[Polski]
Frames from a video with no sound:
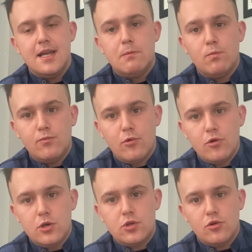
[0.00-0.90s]

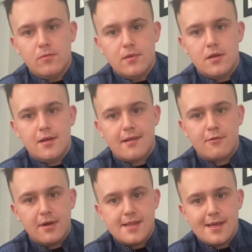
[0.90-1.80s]
multum
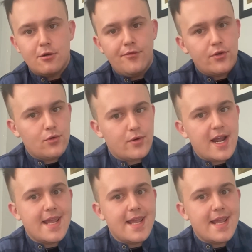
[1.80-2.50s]
składników, które